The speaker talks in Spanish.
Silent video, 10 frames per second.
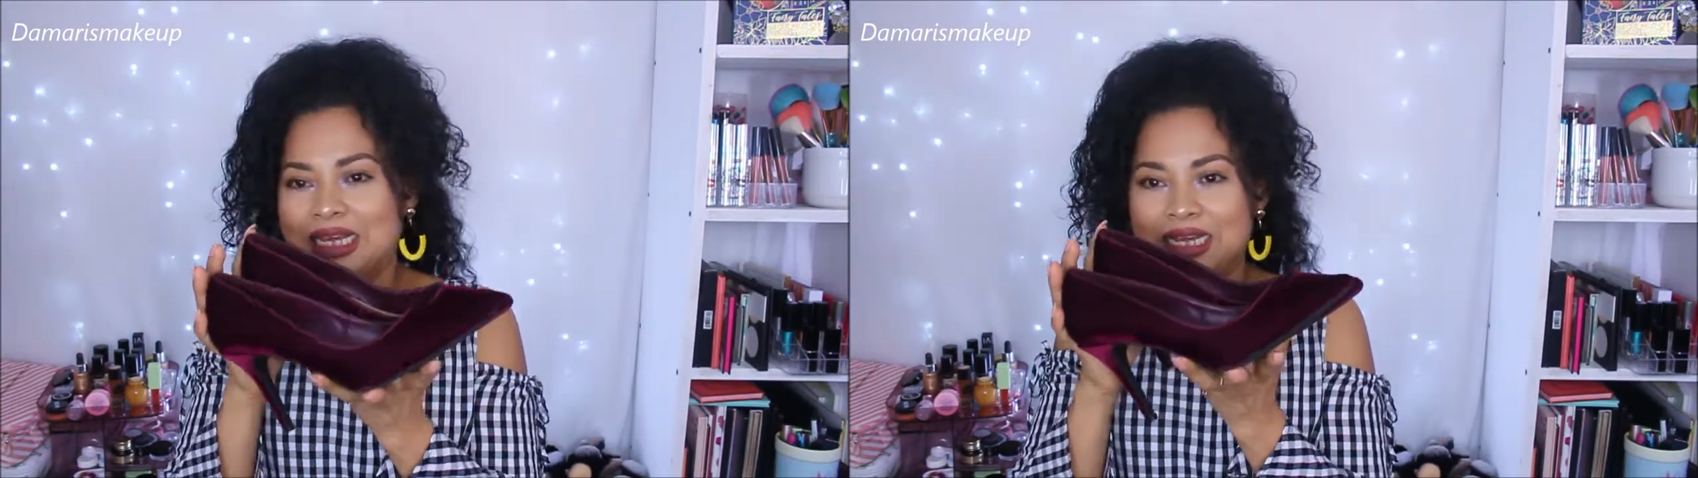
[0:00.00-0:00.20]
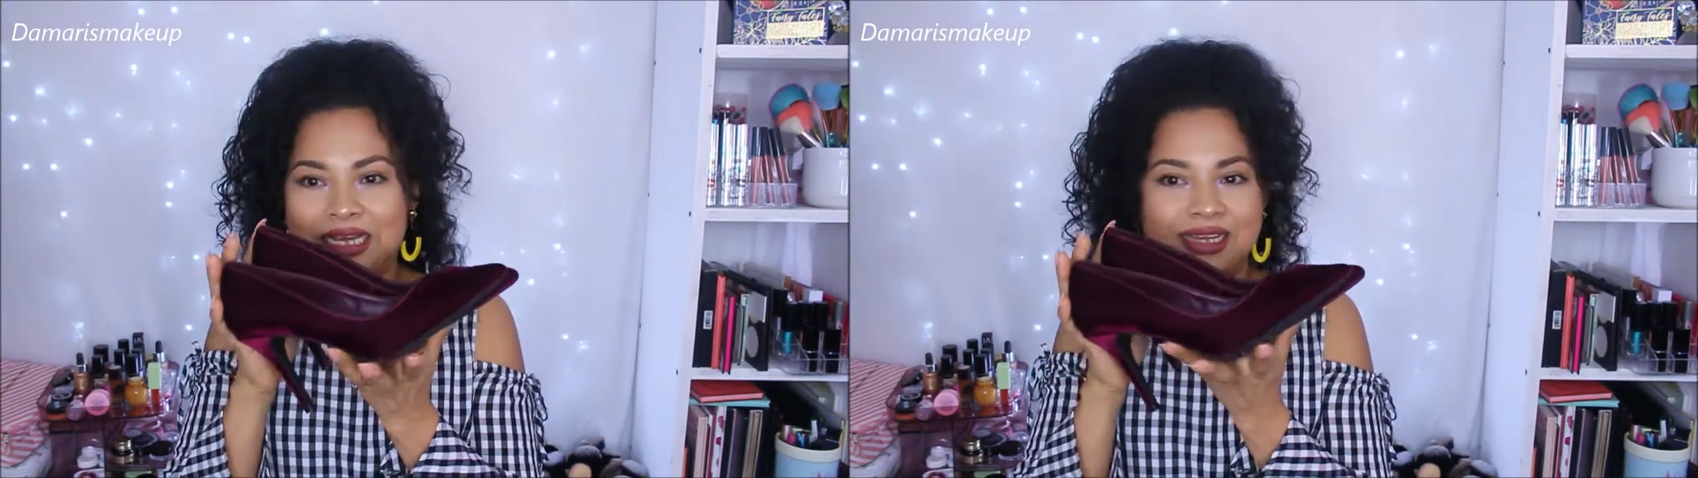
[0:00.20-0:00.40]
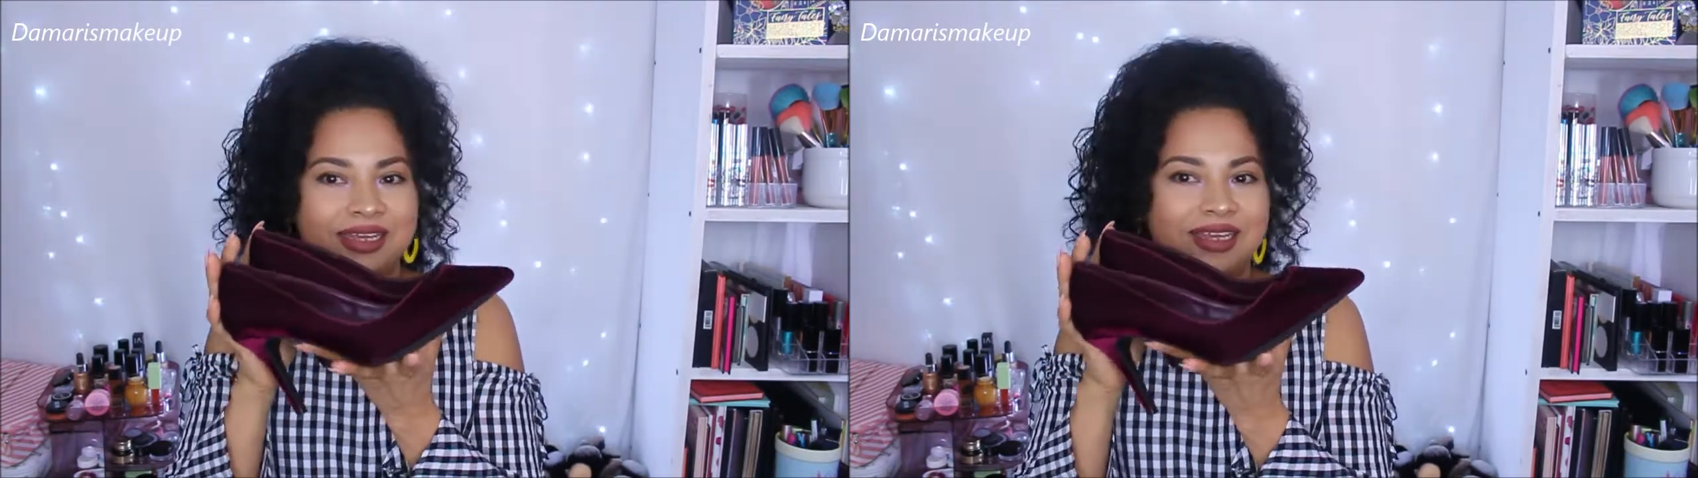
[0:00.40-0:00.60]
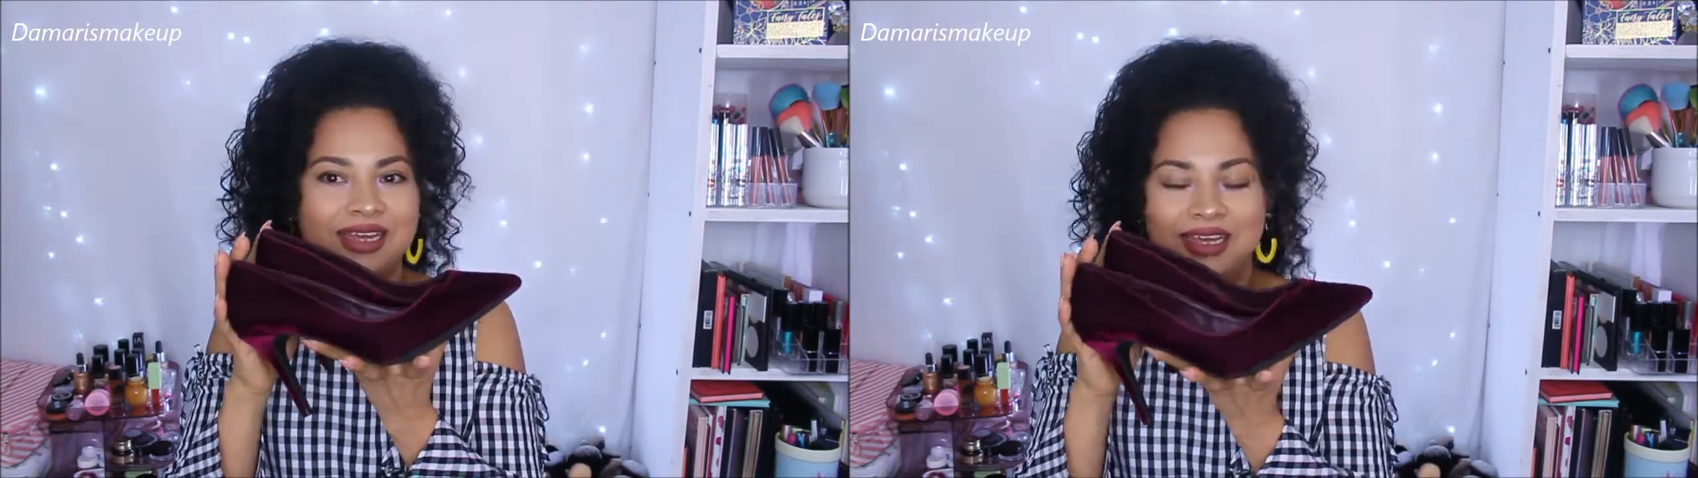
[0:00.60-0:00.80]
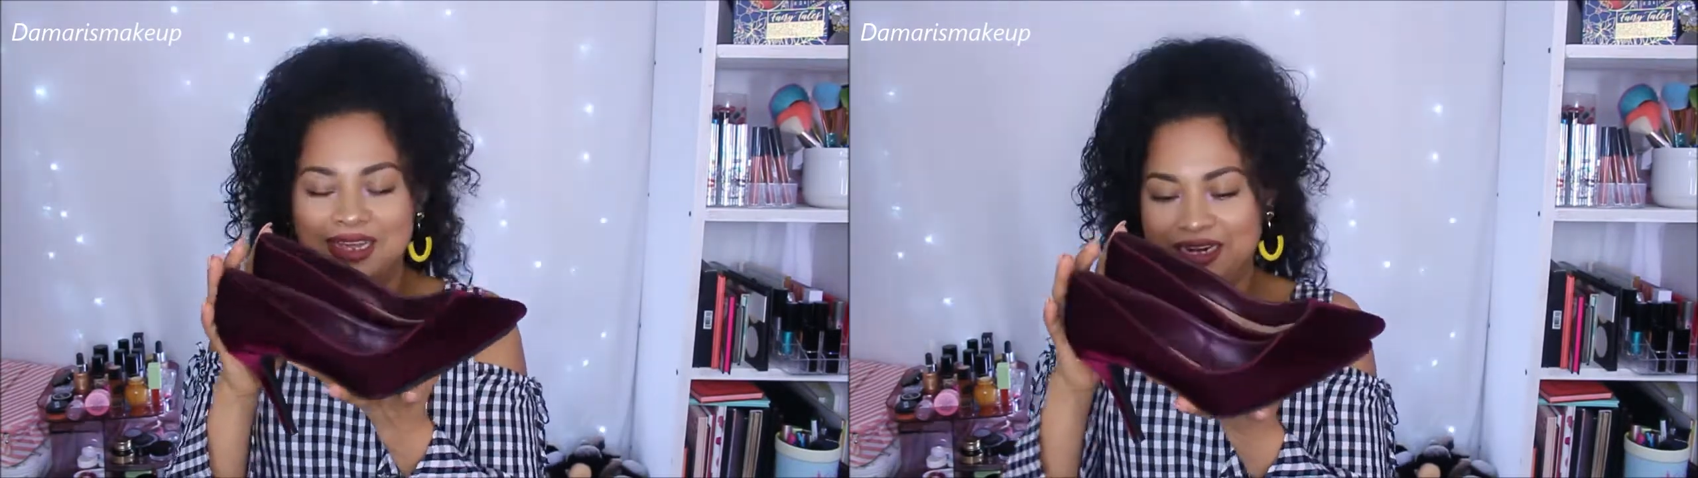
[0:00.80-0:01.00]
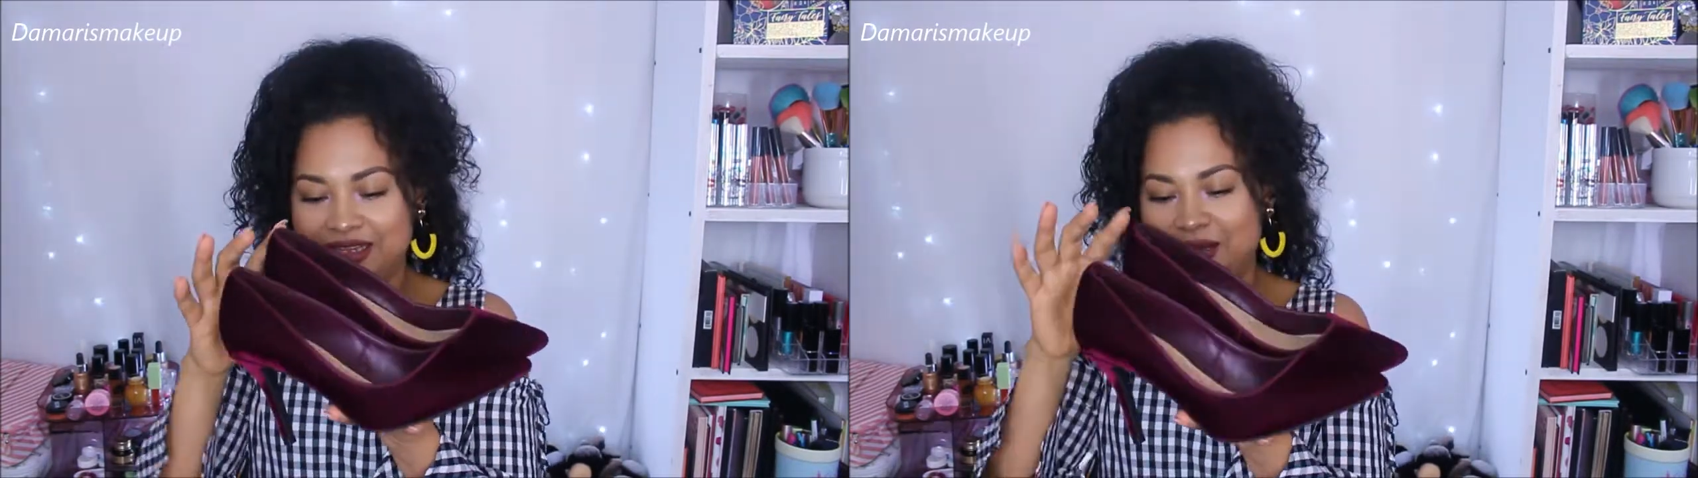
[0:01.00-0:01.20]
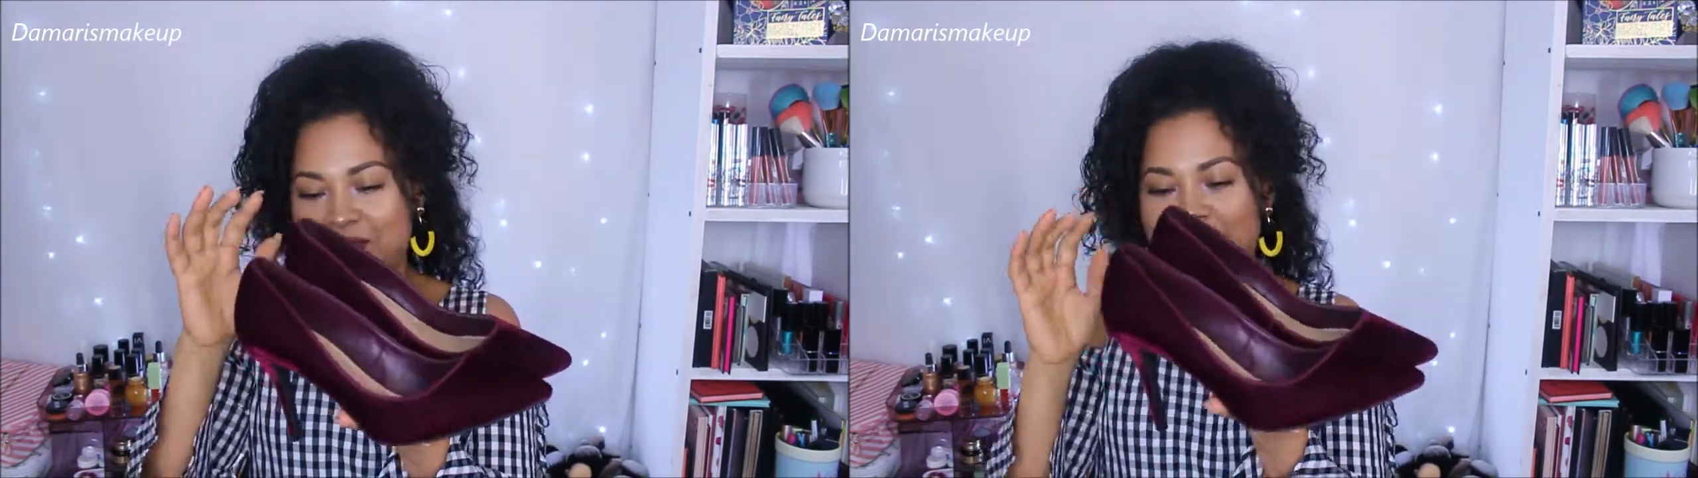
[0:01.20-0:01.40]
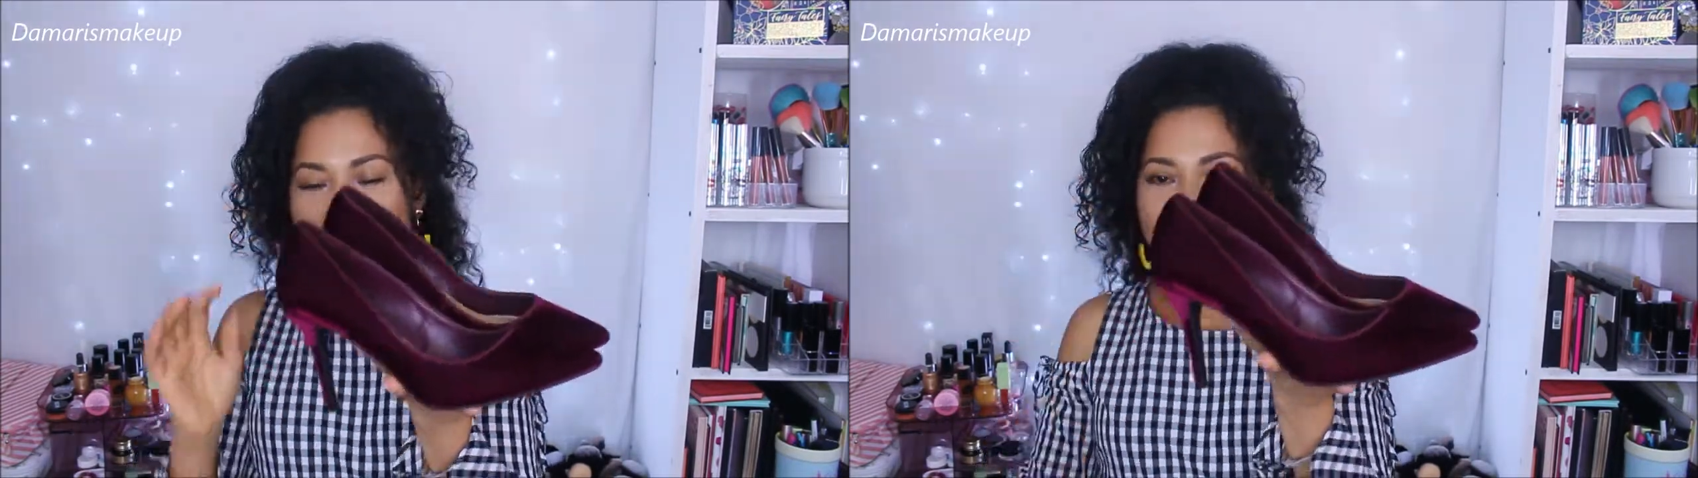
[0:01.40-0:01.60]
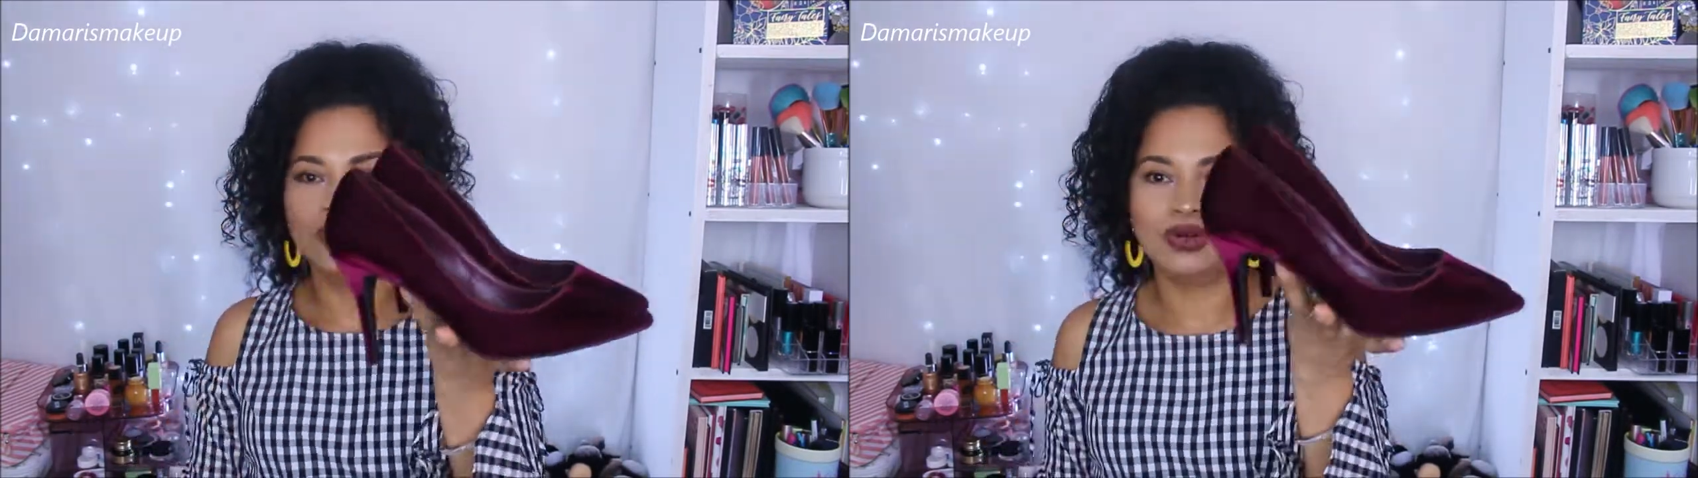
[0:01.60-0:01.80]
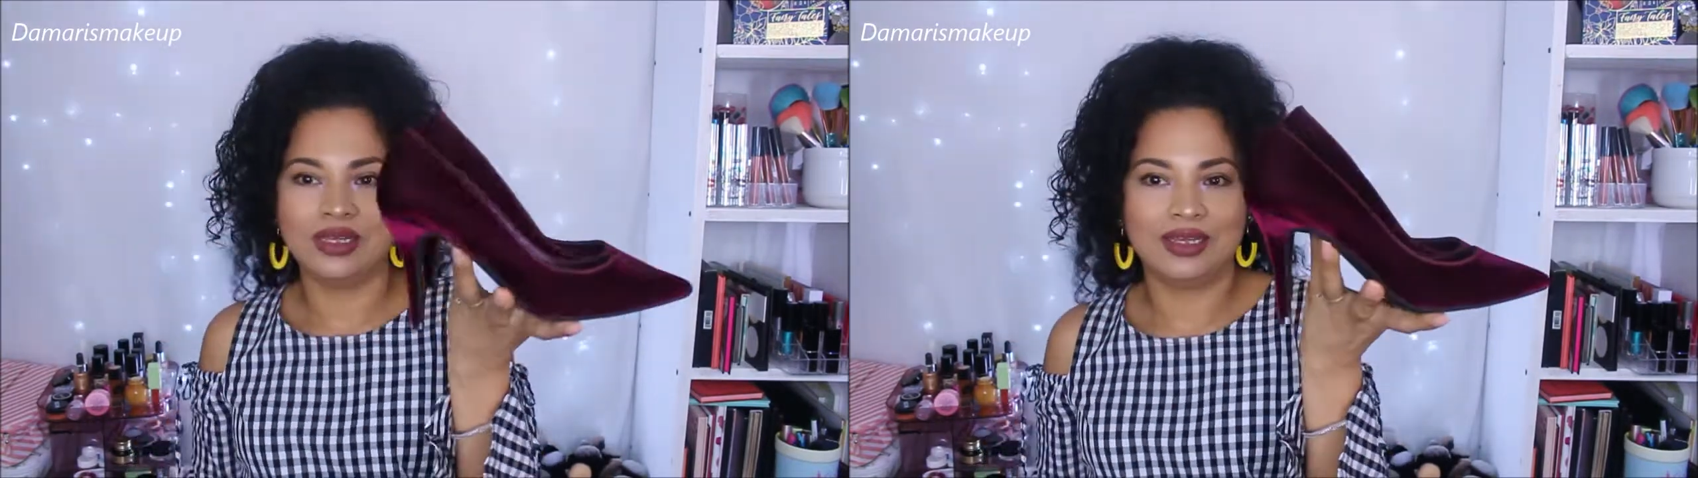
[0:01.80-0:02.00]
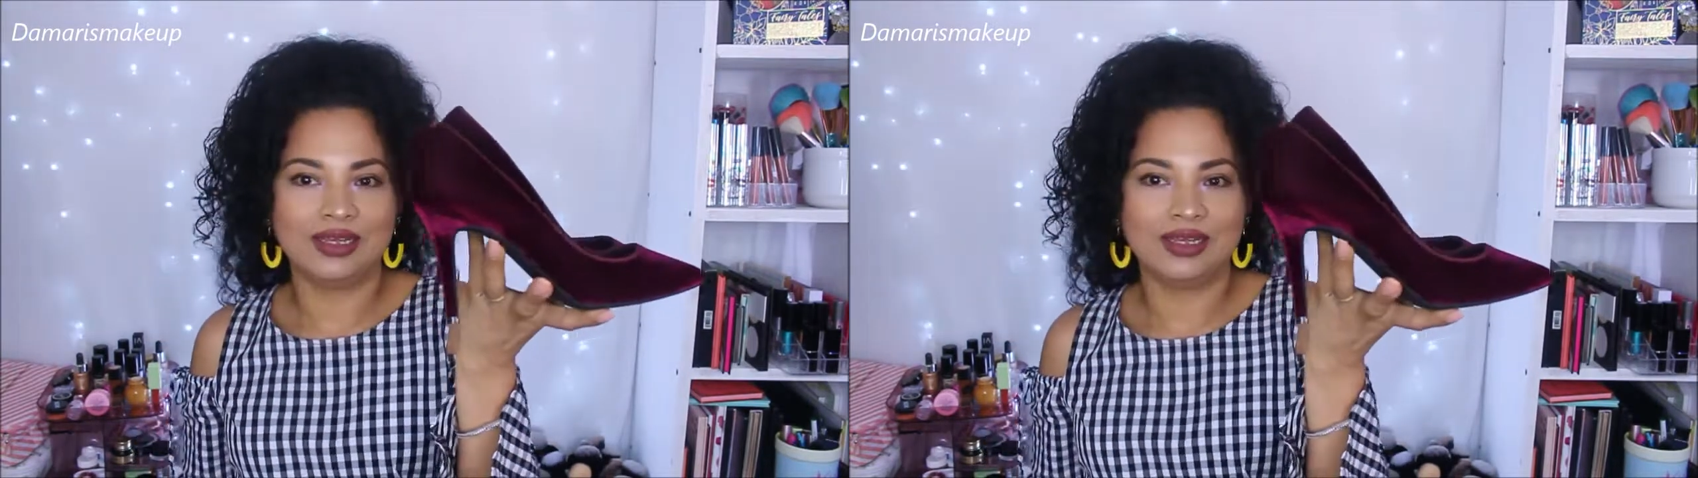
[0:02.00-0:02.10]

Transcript: es que el tamaño